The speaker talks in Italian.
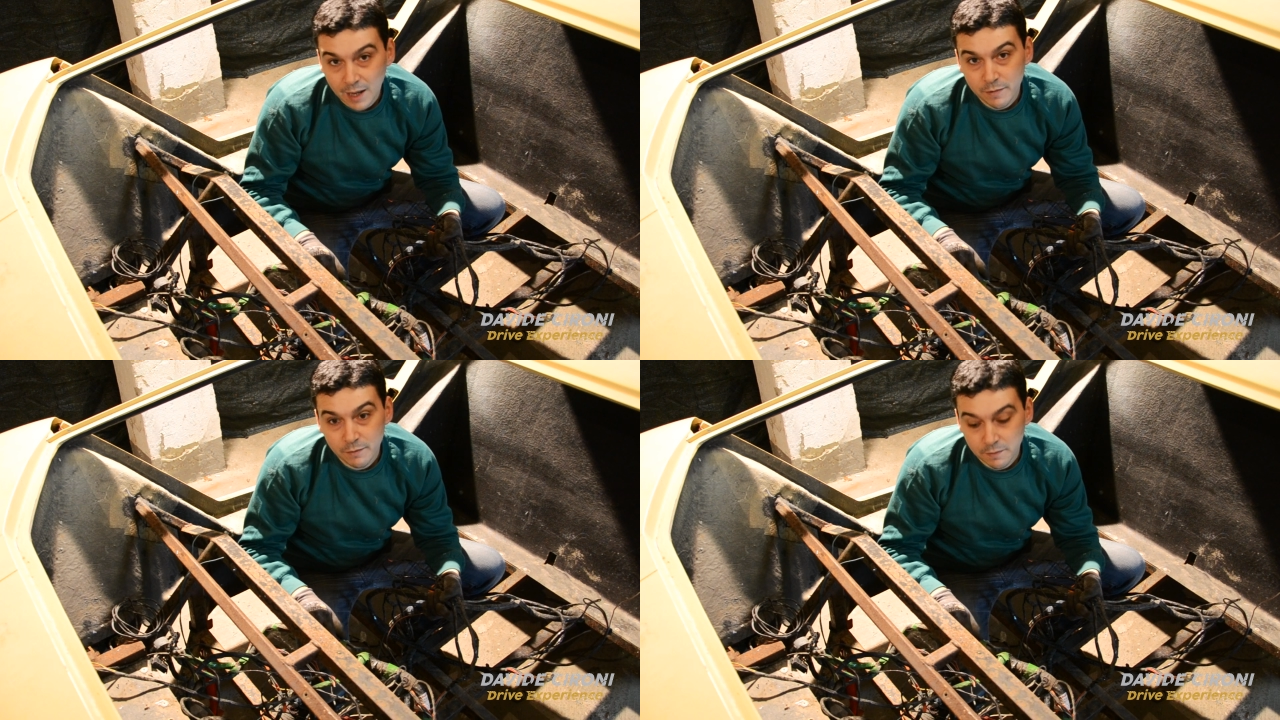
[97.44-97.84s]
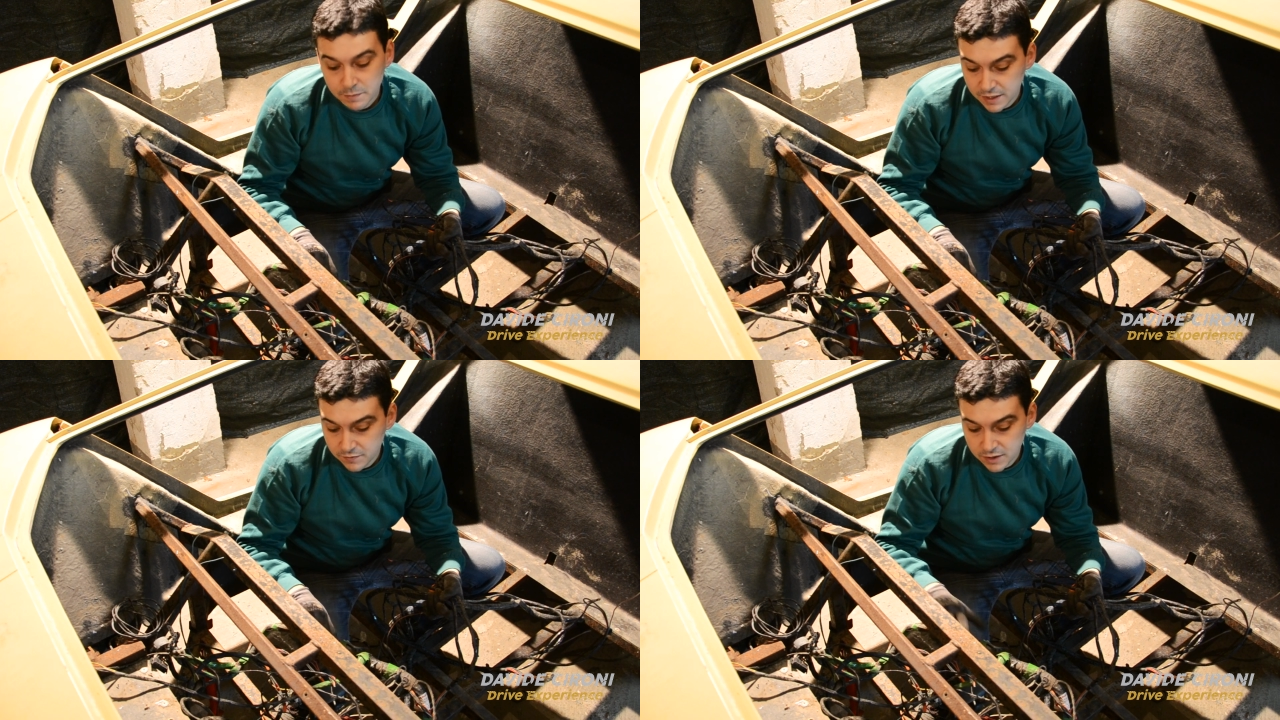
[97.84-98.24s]
Abbiamo
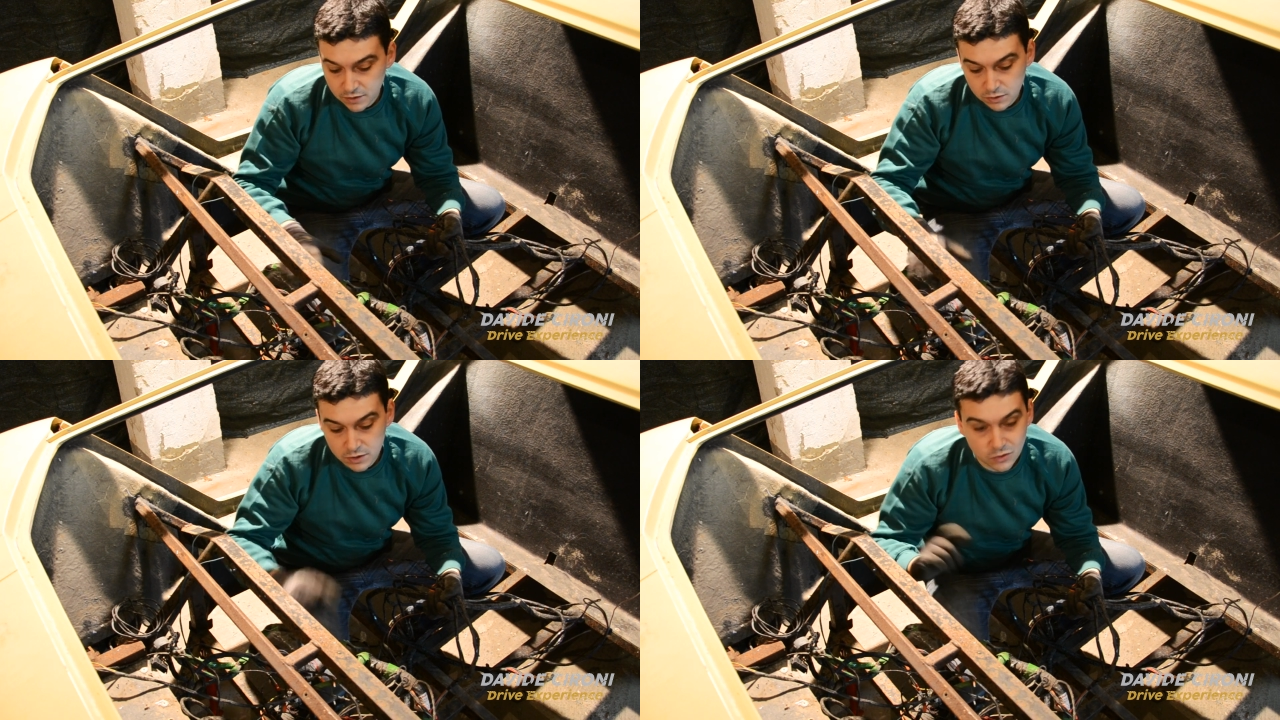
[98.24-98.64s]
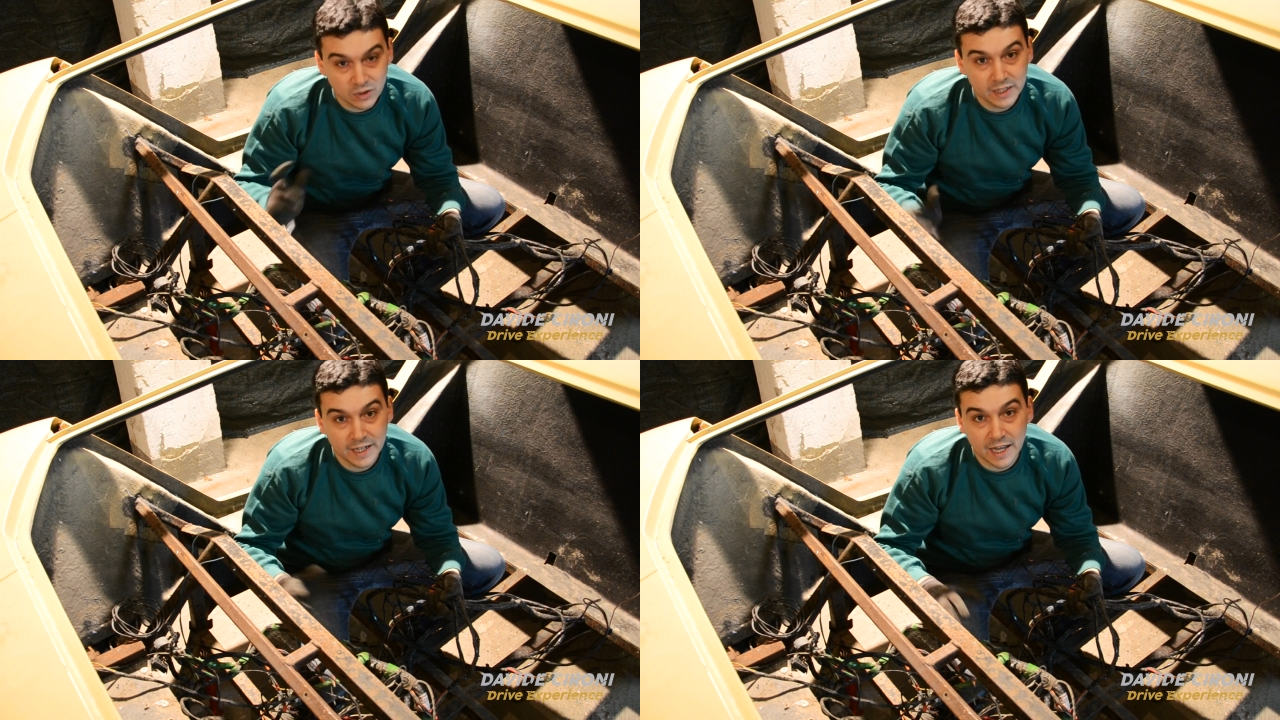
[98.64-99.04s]
appena finito di
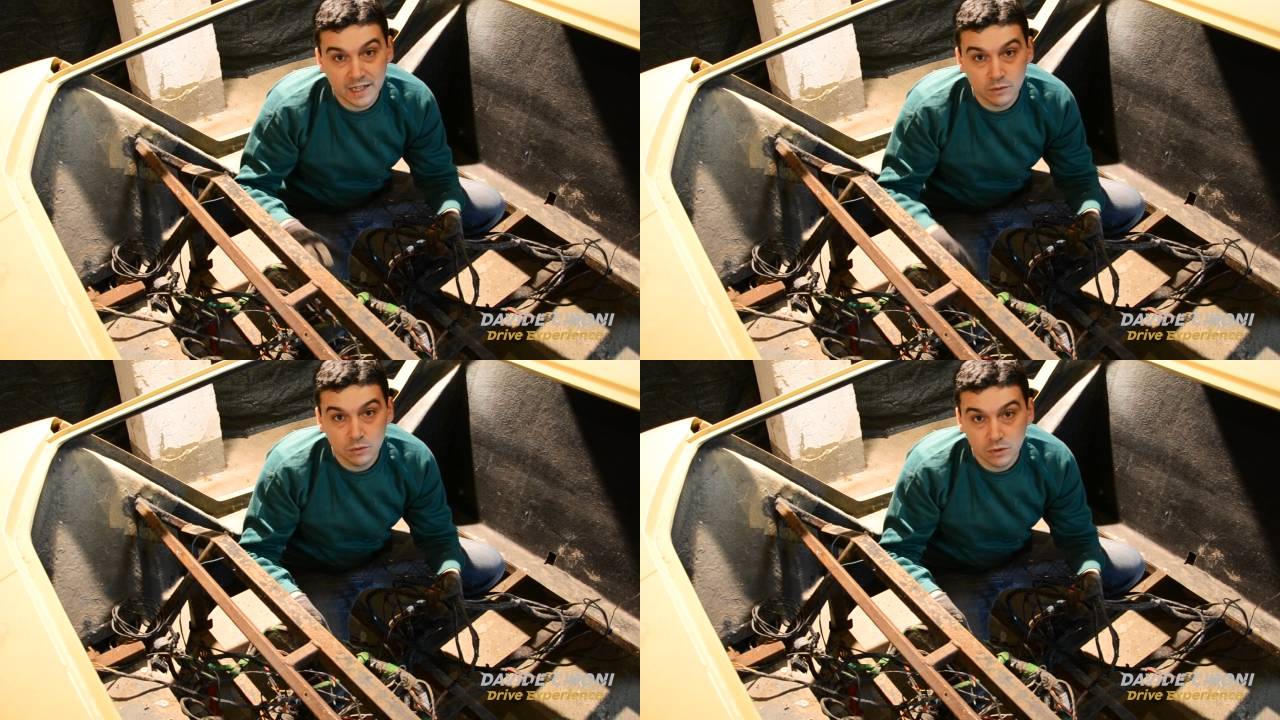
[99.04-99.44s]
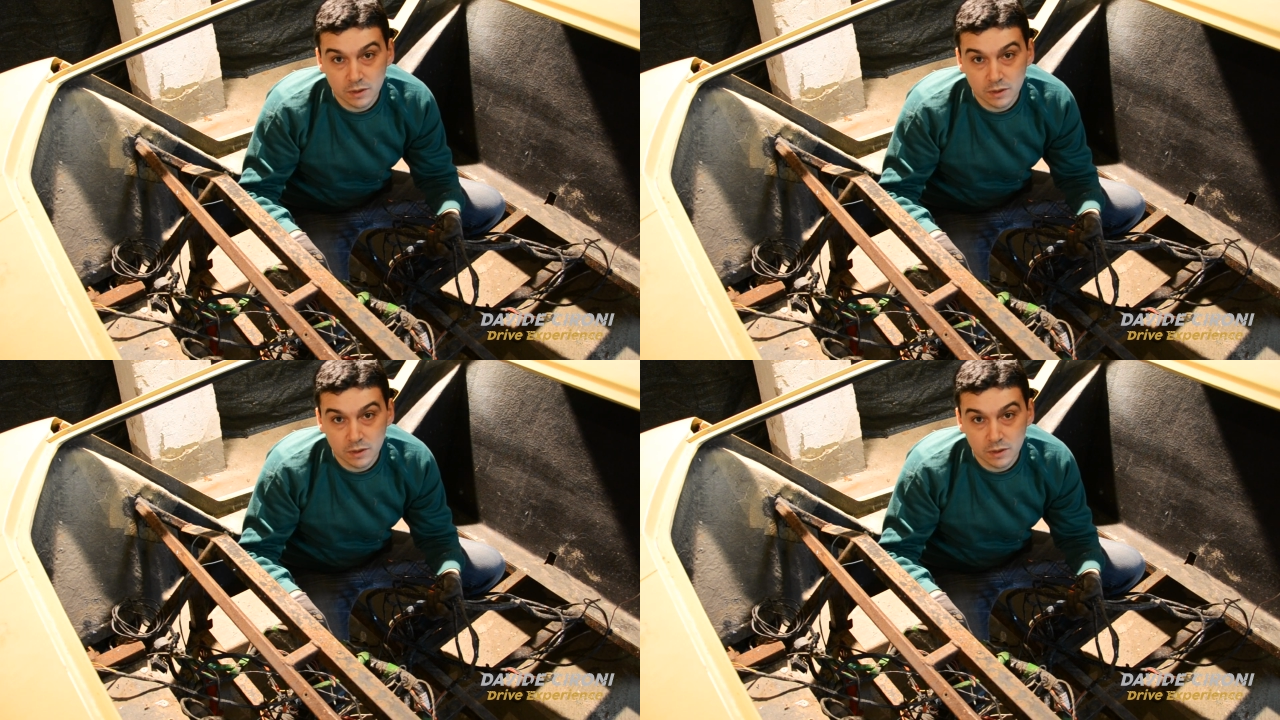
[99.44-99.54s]
scollegare tutto